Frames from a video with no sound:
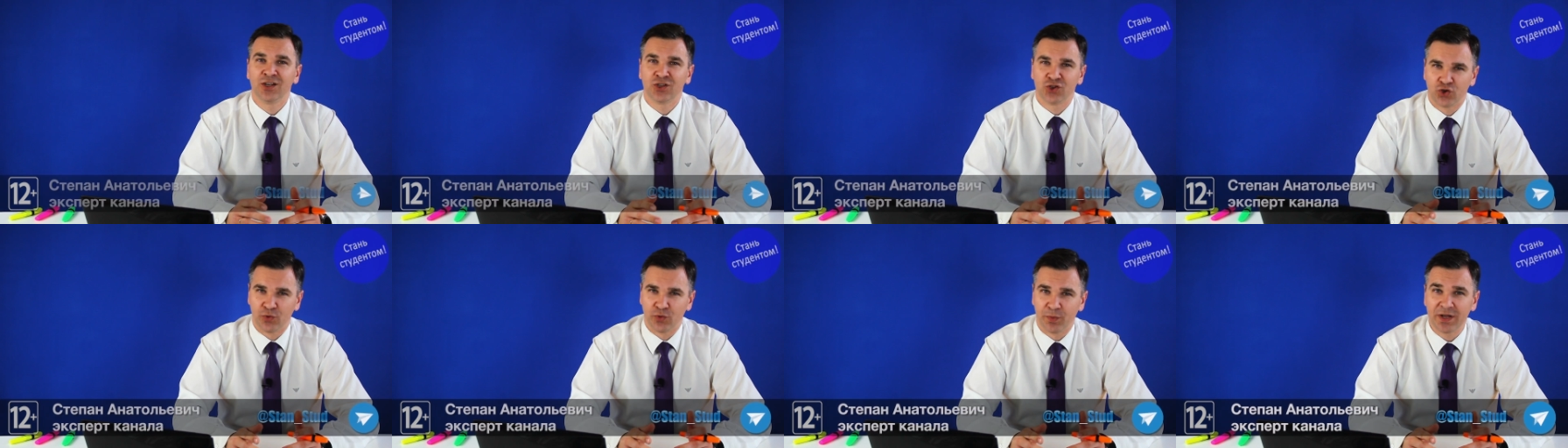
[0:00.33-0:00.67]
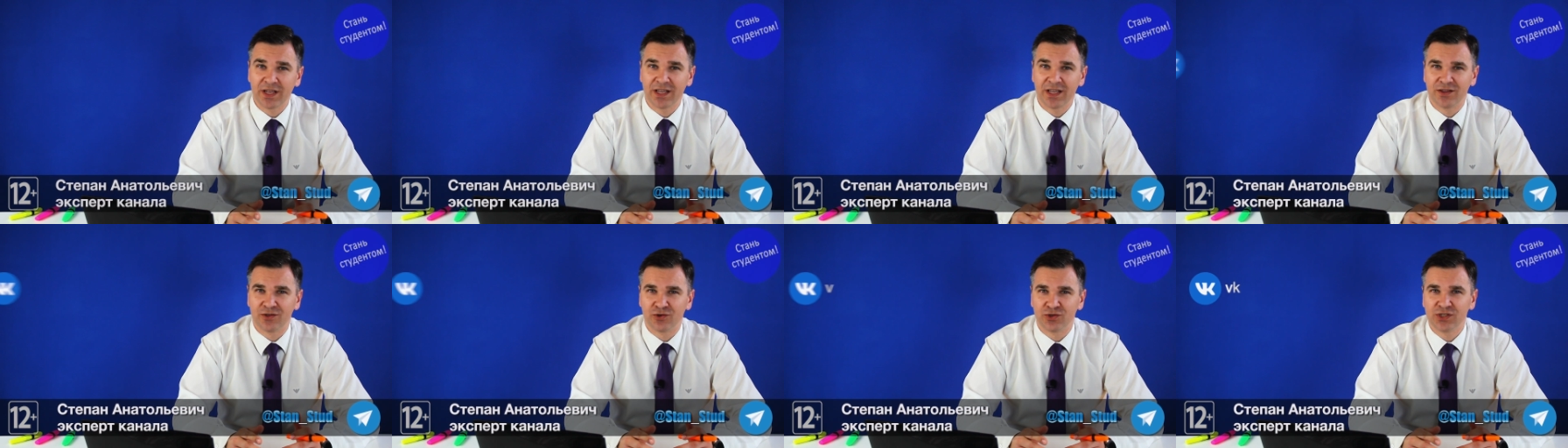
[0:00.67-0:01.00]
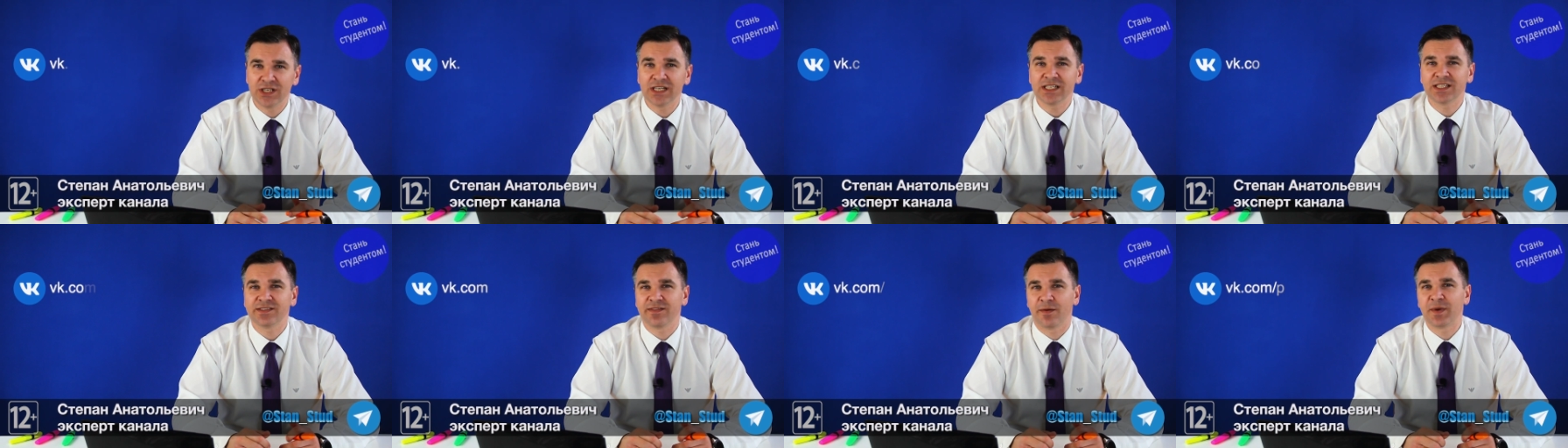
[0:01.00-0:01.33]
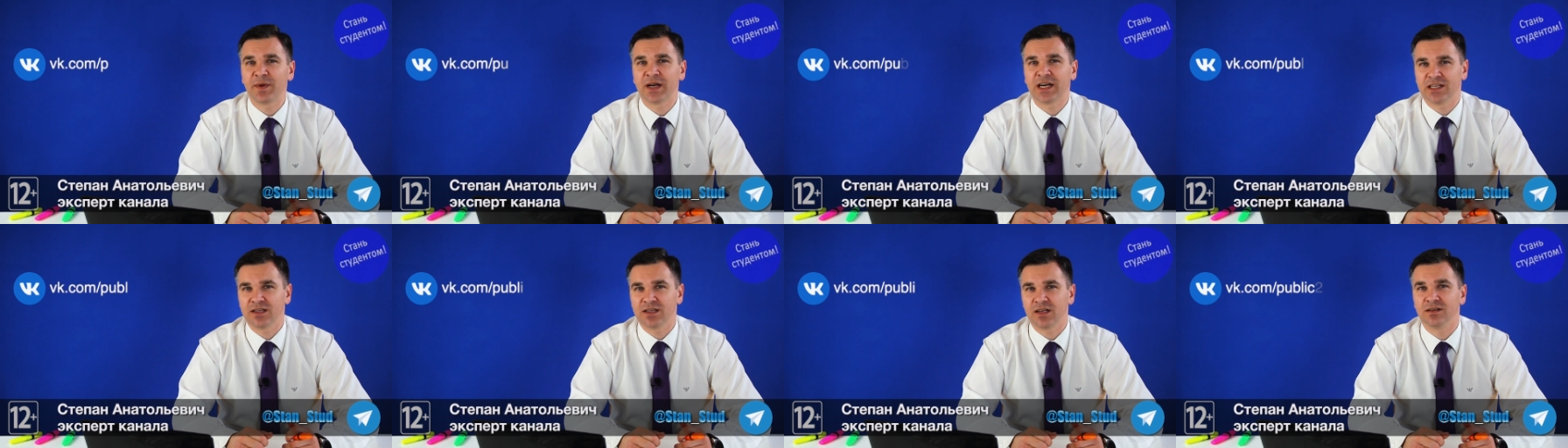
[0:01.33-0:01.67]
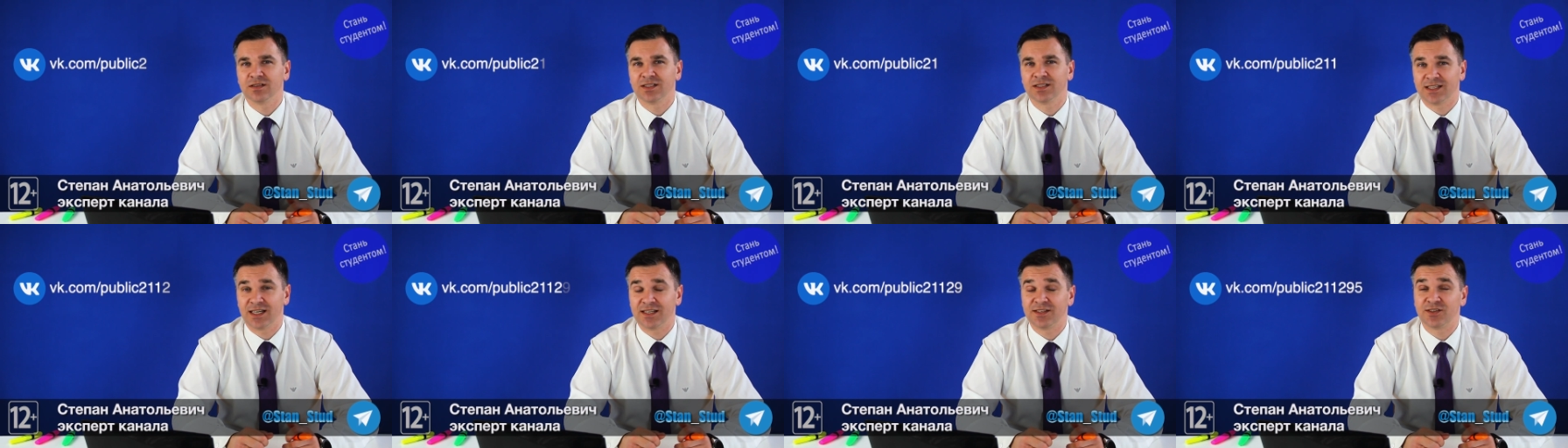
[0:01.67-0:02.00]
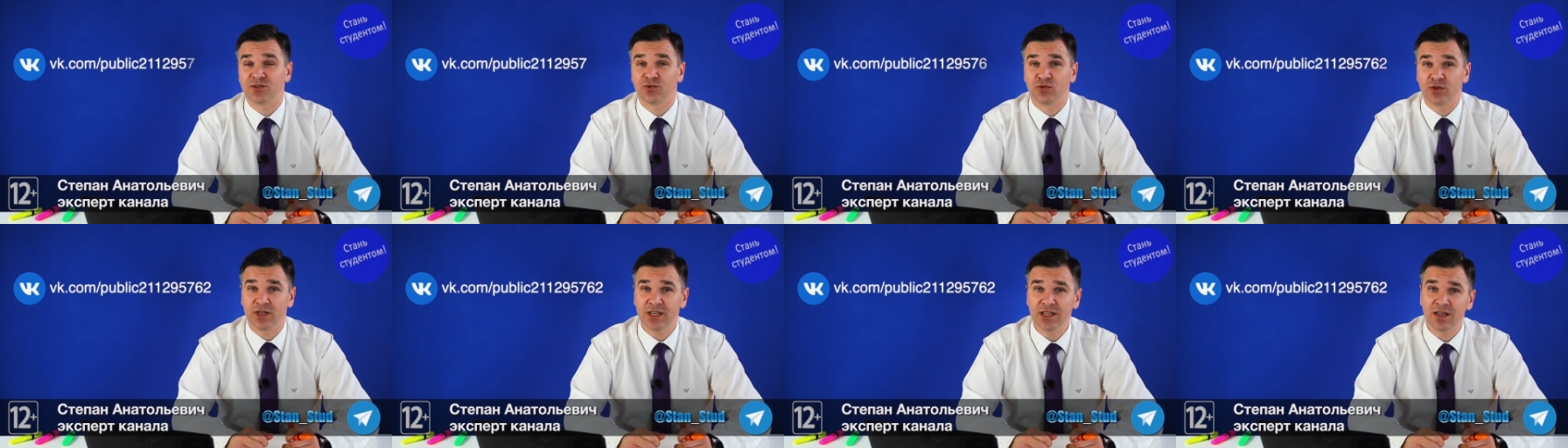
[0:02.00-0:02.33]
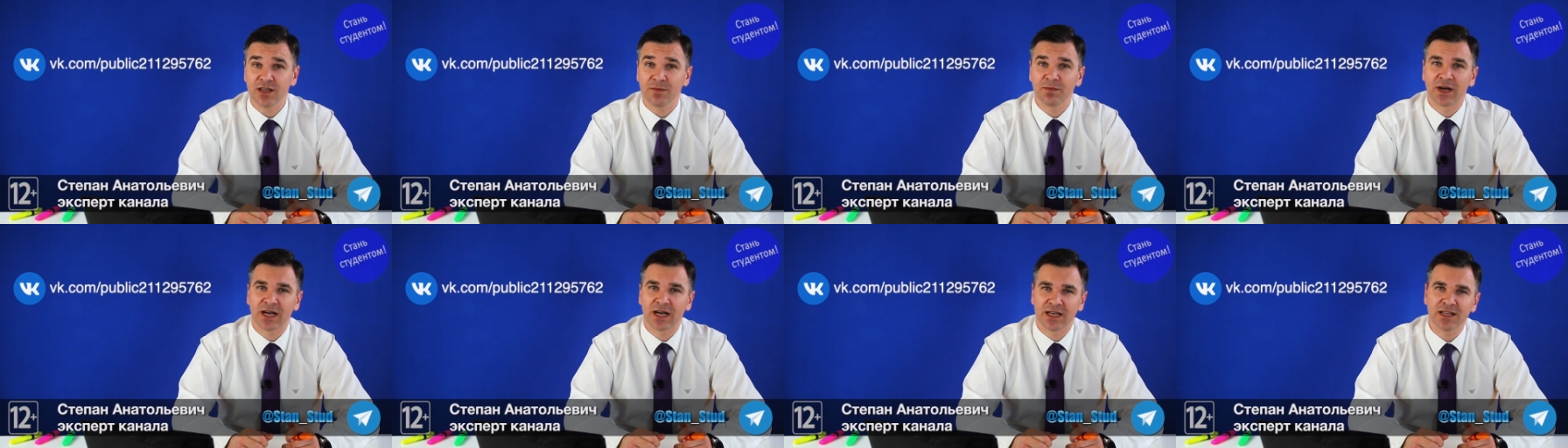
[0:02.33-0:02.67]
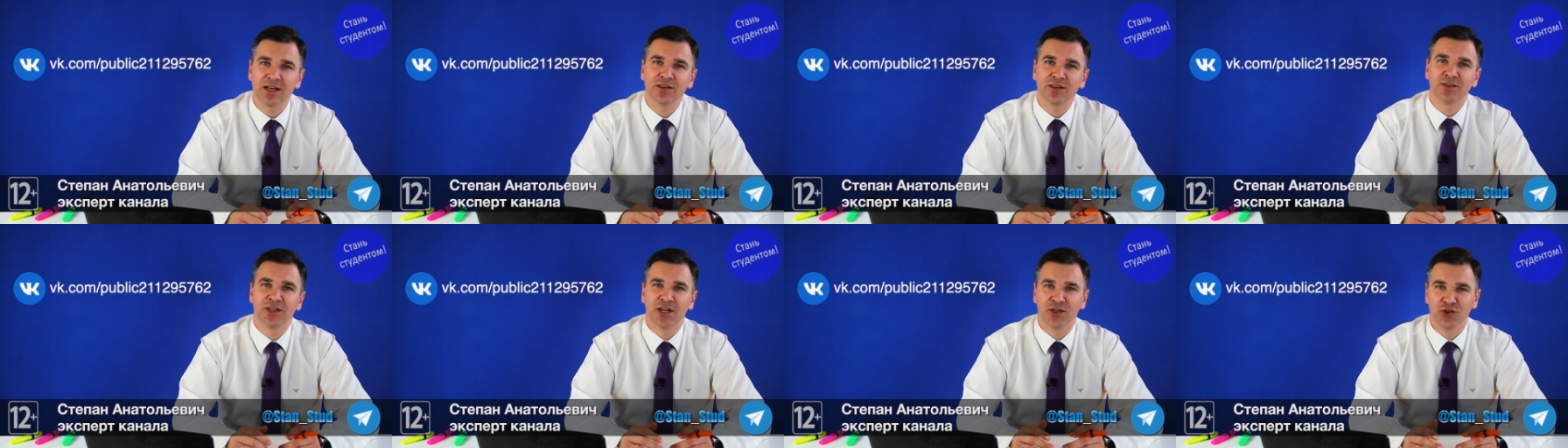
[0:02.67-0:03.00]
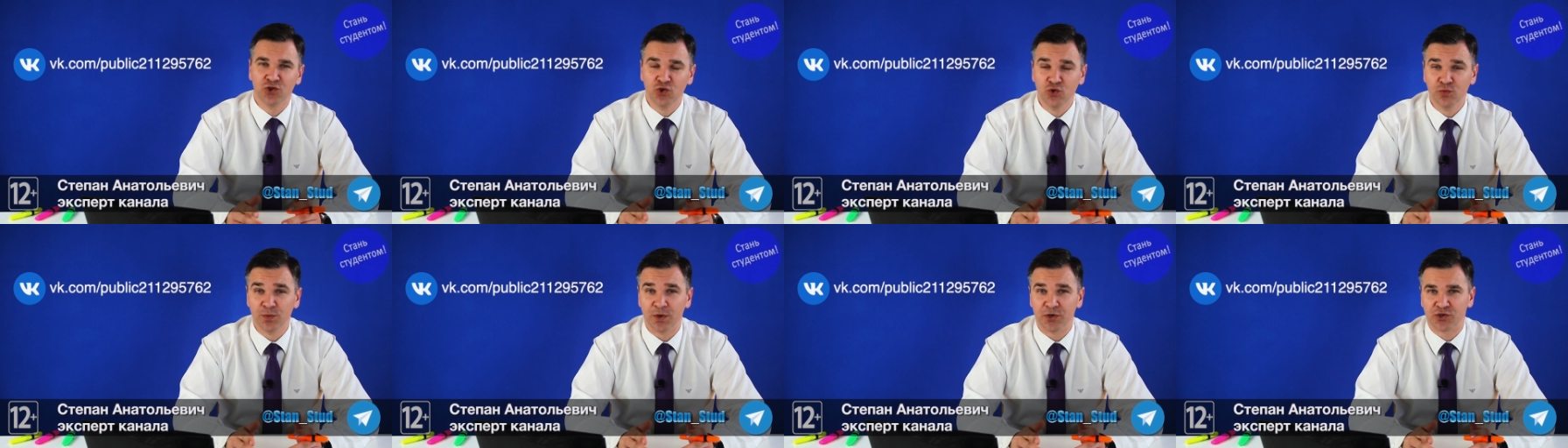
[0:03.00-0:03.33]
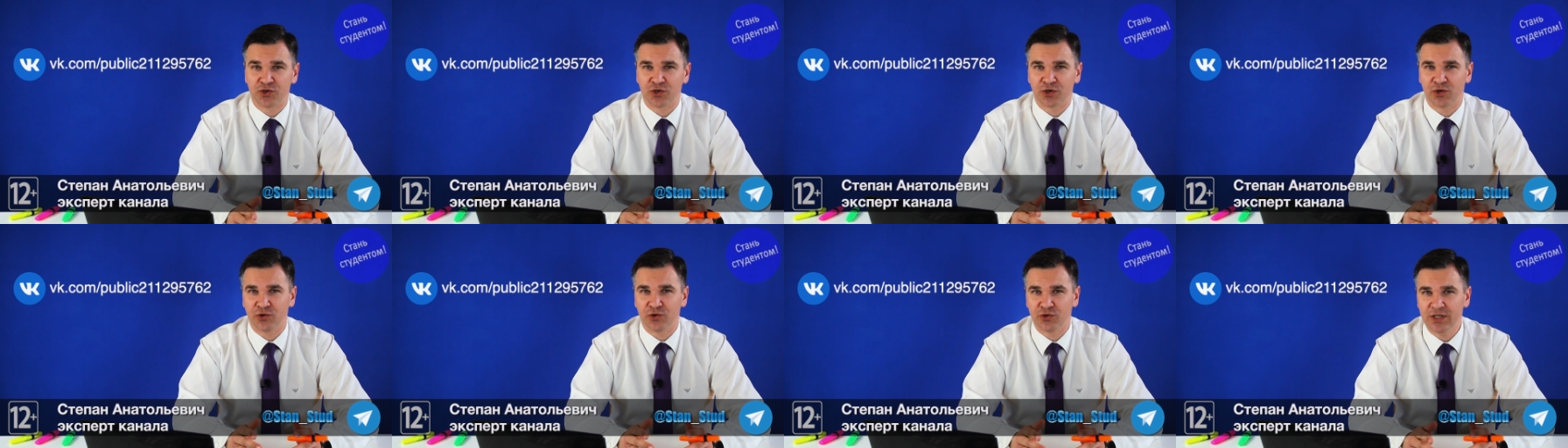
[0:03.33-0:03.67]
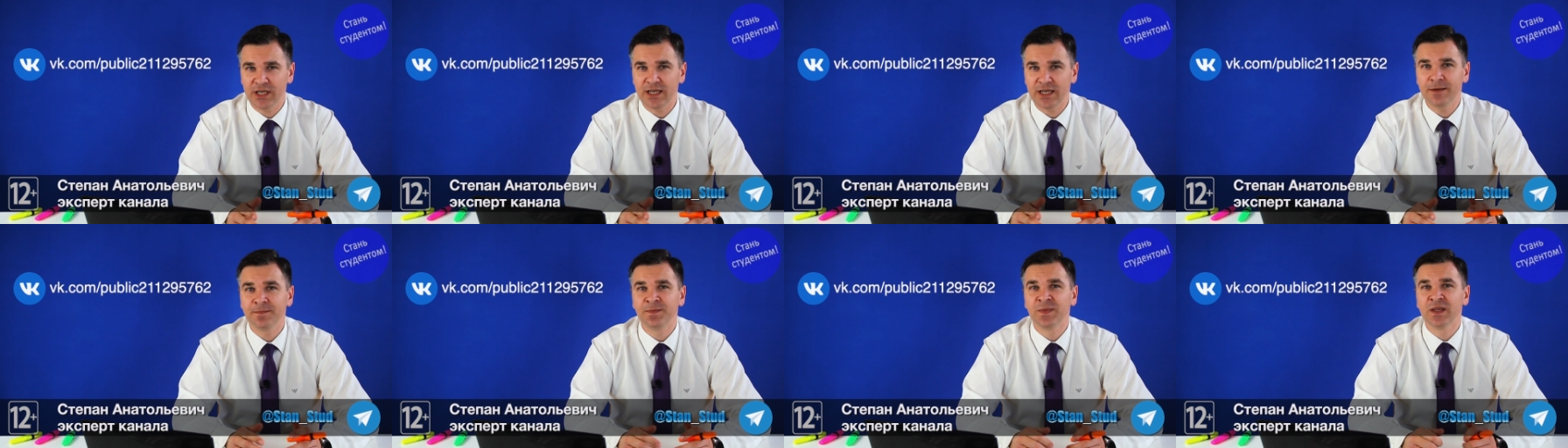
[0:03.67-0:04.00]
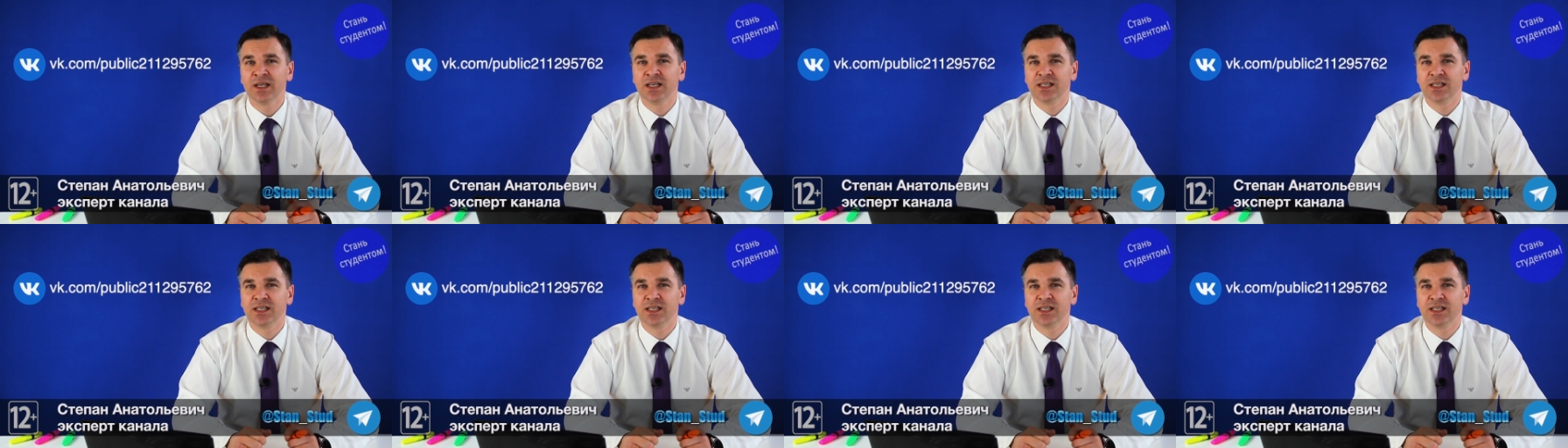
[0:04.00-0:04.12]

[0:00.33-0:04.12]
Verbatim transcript: Добрый день, друзья! С вами канал «Стань студентом», канал для думающих людей.